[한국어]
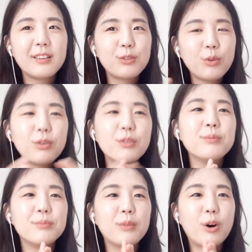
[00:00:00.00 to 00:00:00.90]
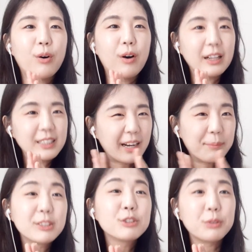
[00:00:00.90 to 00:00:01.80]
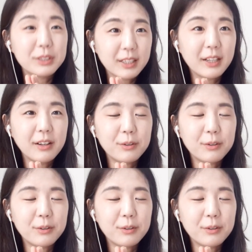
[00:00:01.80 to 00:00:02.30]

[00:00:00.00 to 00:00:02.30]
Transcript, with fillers: 조금 어, 잘 안 맞을 수도 있잖아요.